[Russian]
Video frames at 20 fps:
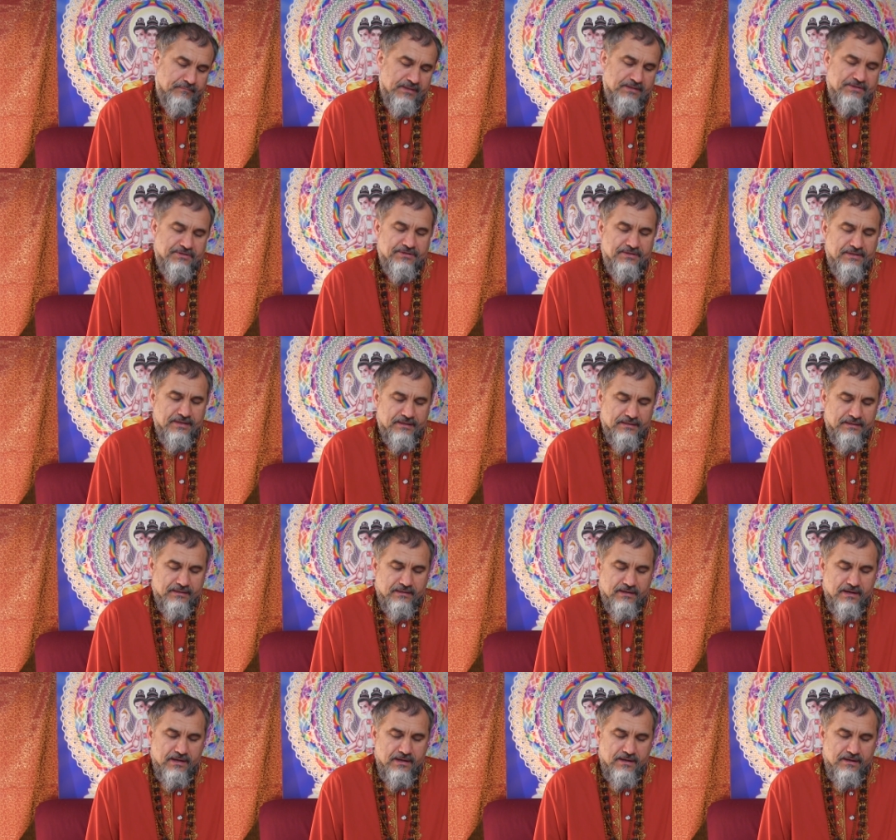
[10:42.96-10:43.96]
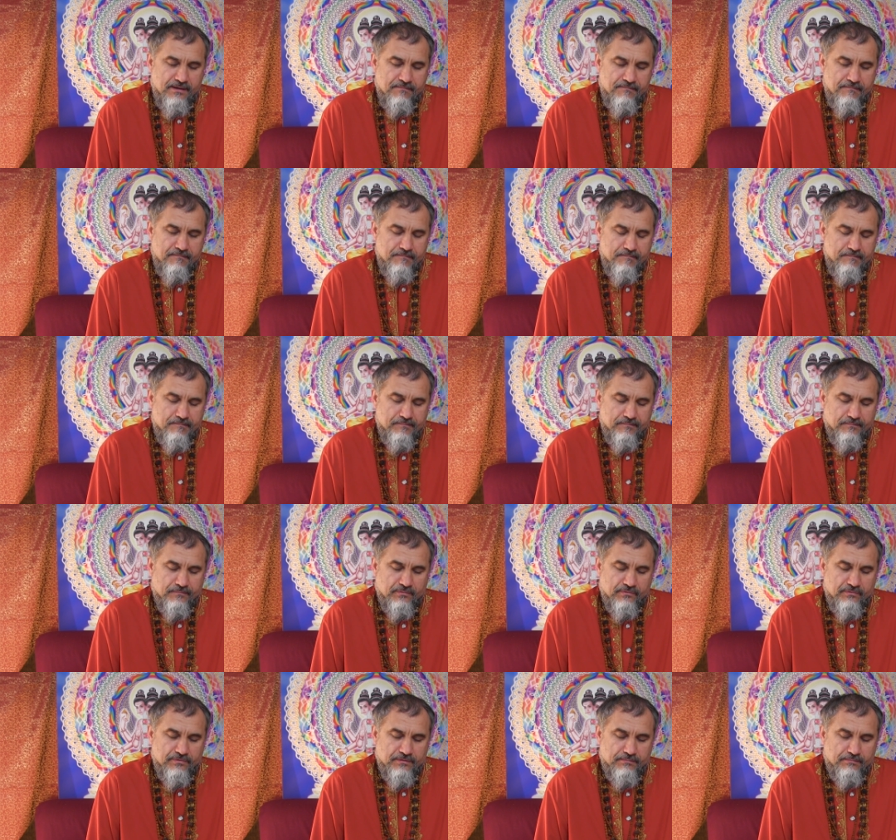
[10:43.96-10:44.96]
джняна
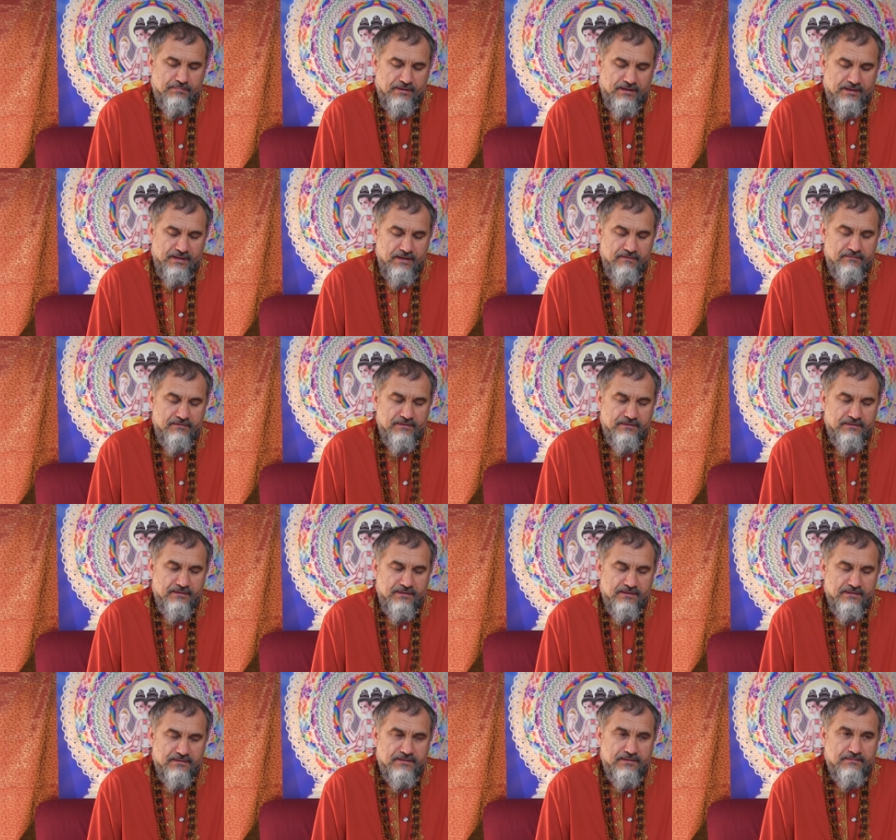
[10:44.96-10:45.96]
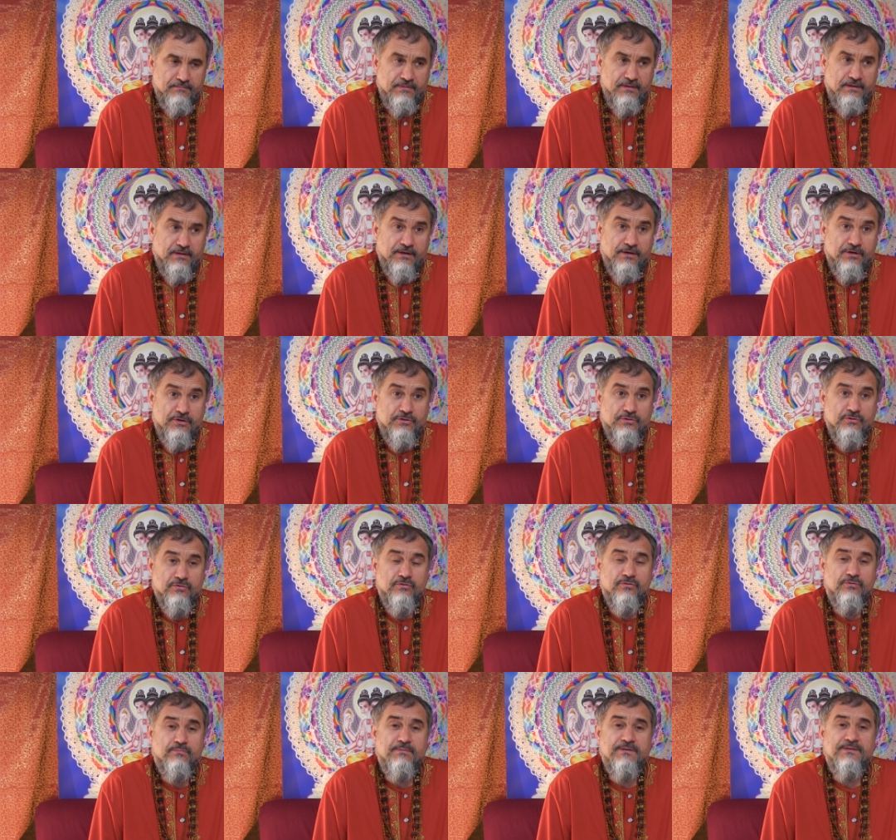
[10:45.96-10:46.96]
будет проявлена, если мы
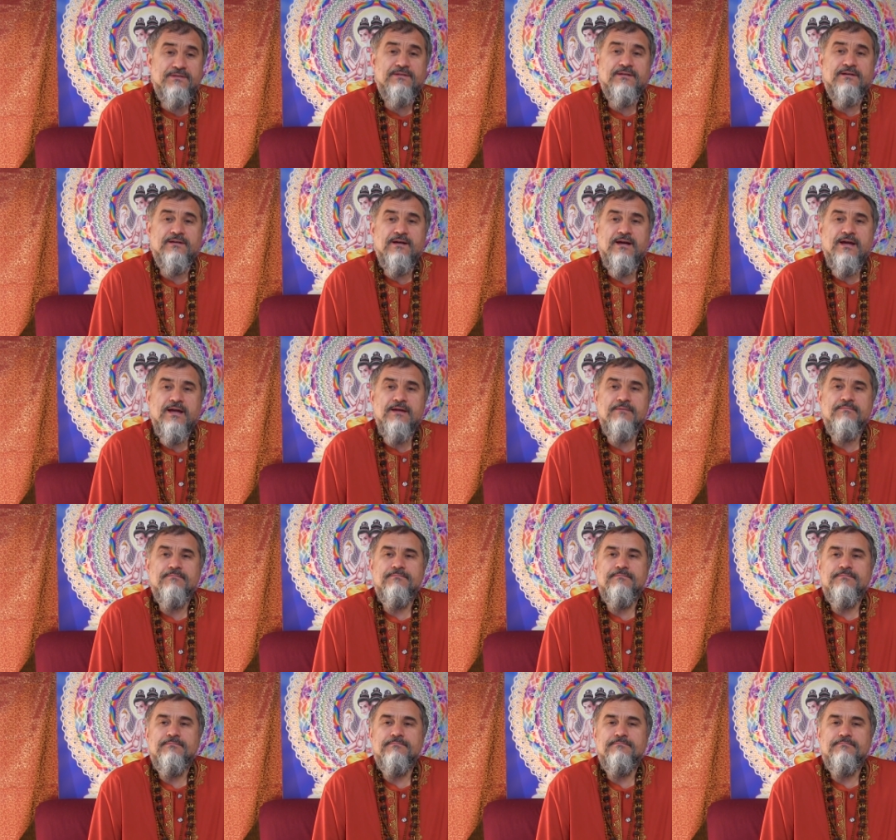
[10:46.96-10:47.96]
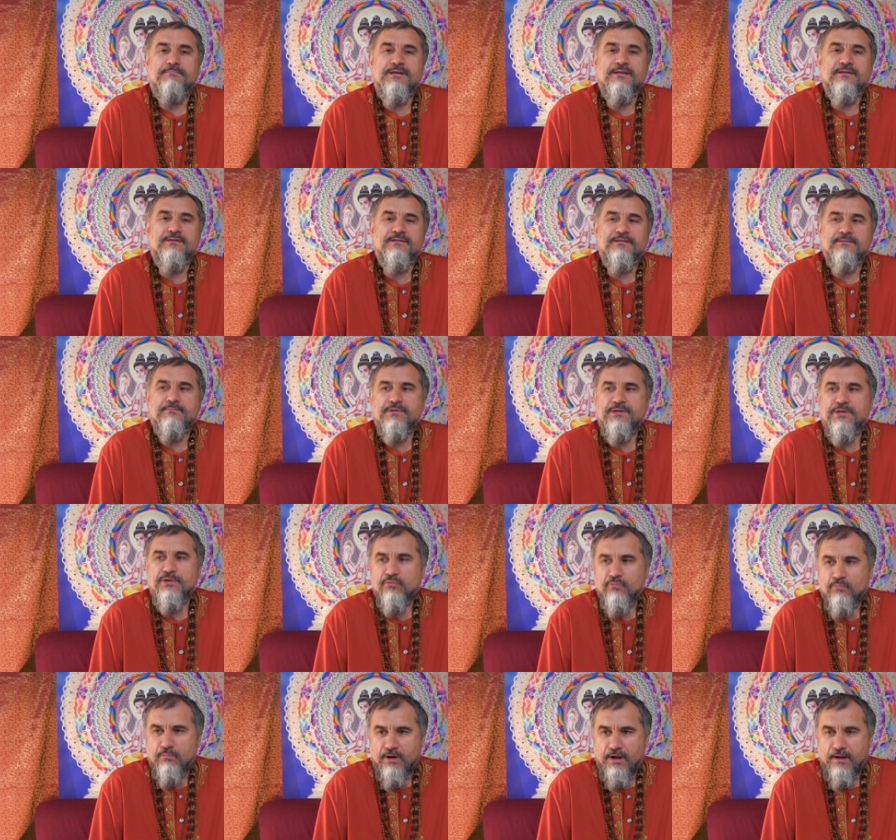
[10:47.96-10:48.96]
хорошо постигаем принцип не
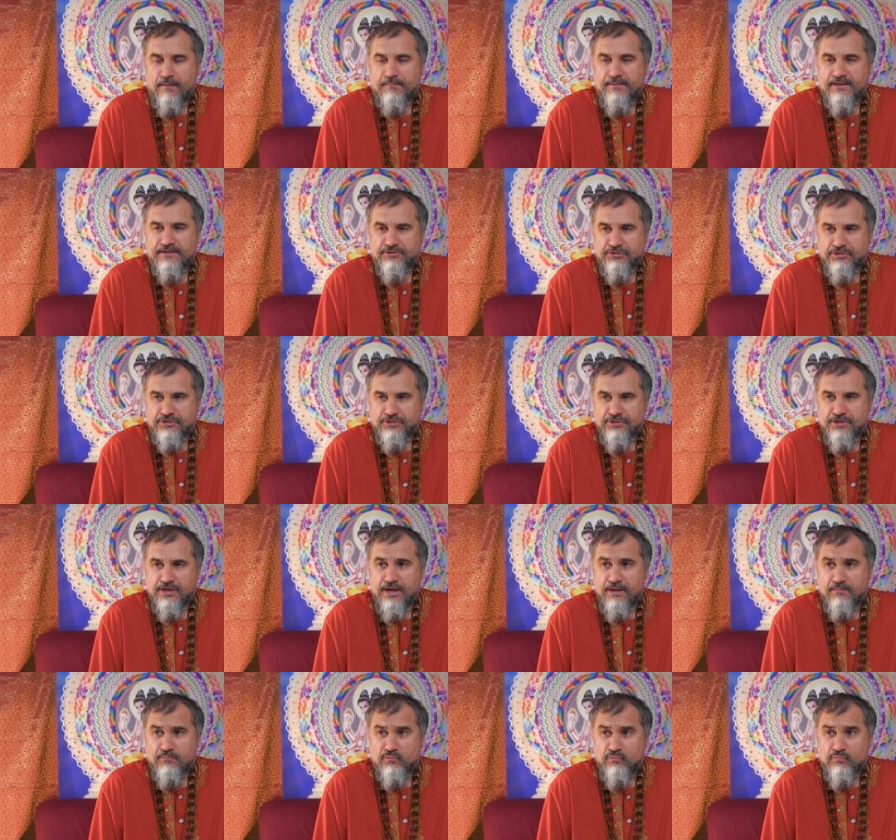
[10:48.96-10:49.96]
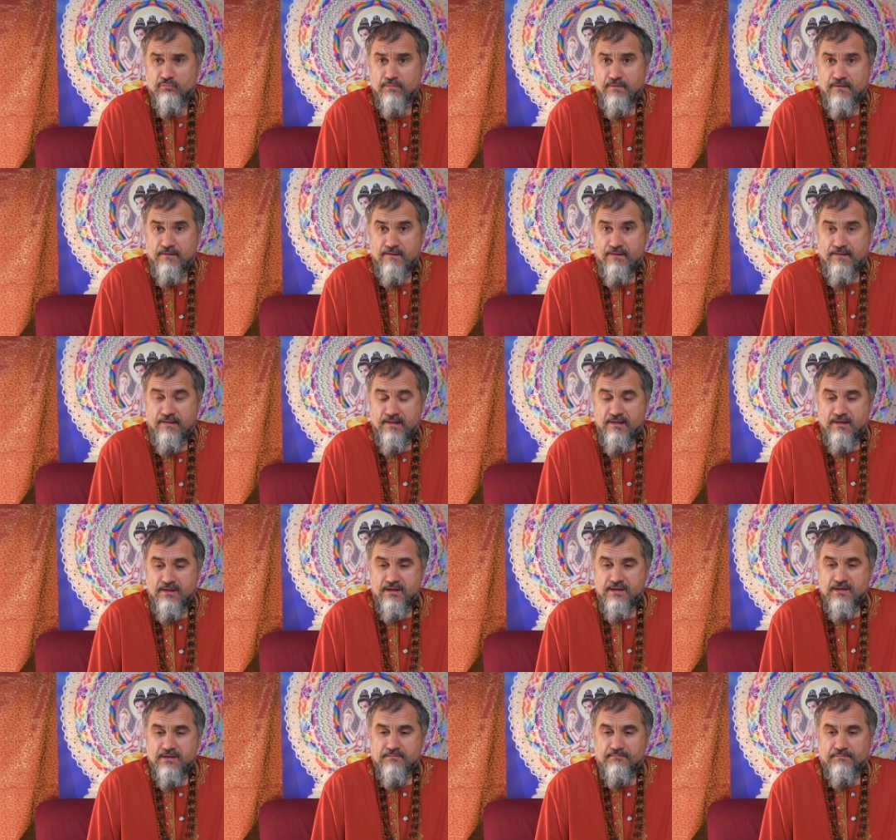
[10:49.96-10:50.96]
ума, очищаем ум,
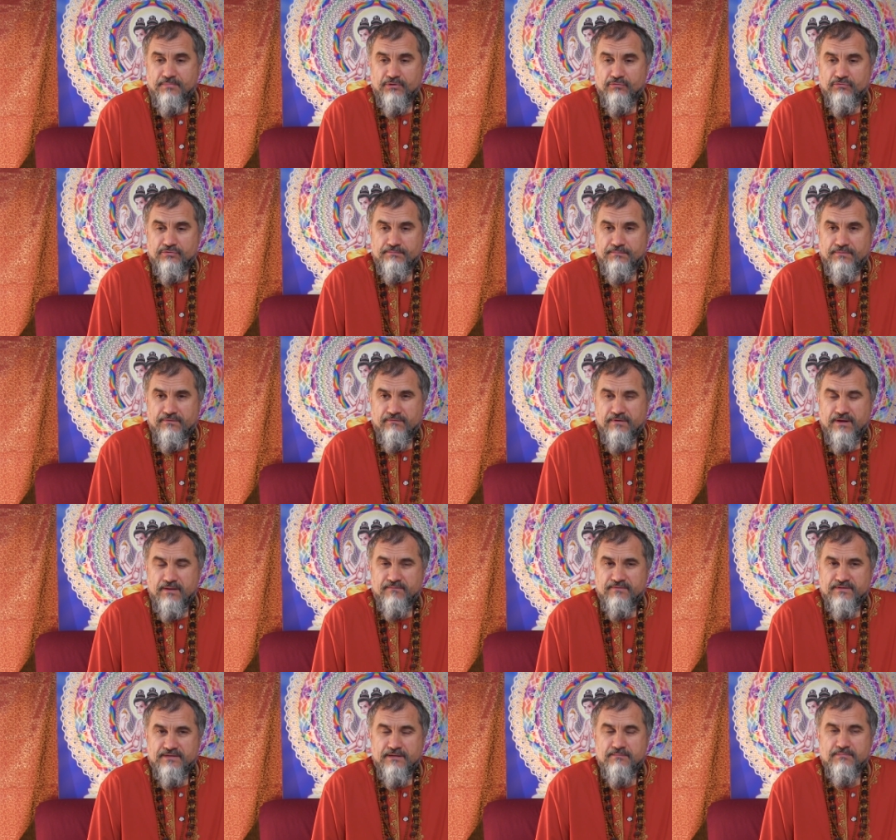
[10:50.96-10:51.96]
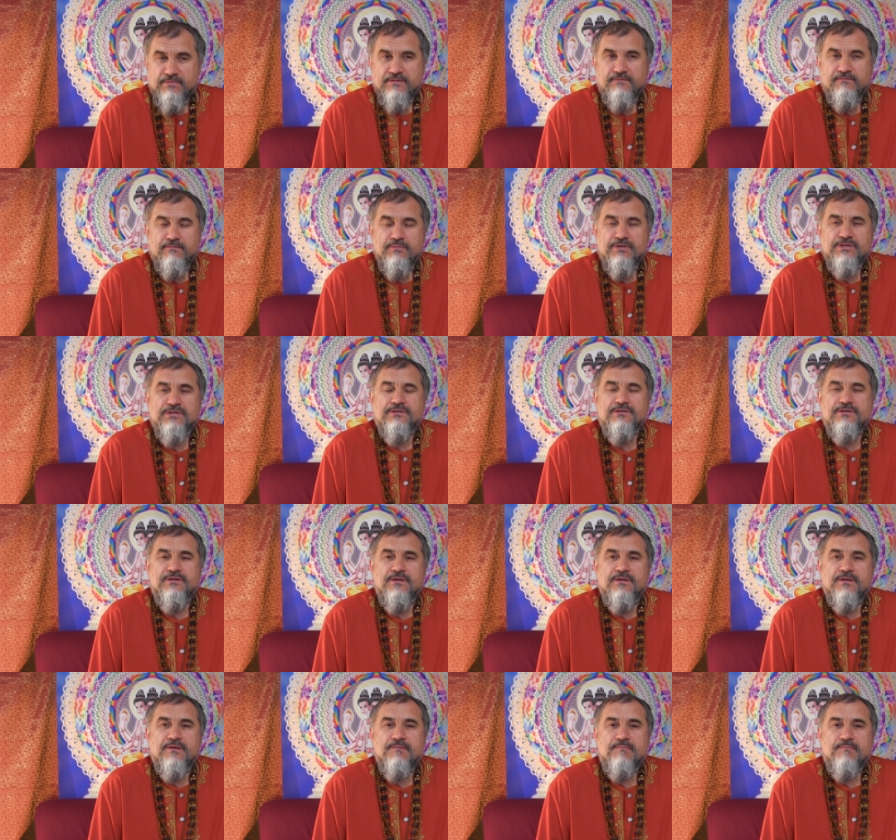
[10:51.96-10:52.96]
преуспеваем в самоосвобождении.